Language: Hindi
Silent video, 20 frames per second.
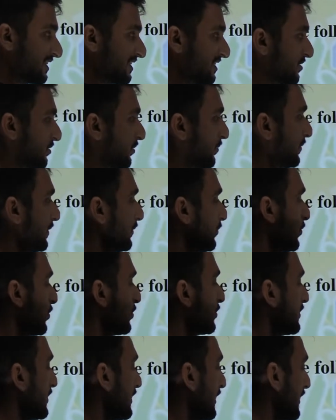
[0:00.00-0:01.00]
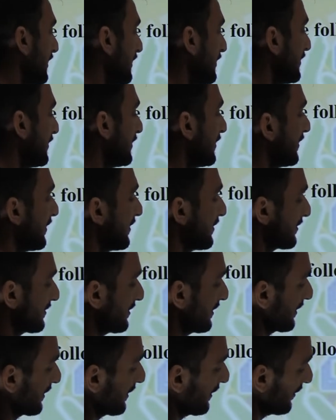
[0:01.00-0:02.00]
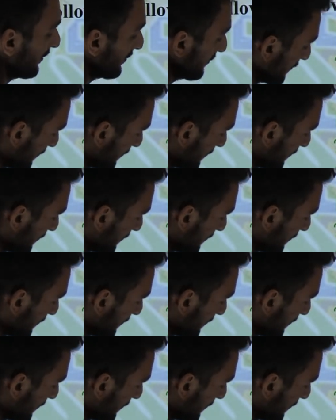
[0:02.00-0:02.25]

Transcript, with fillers: जिसको अपन बोलते हैं सेकंड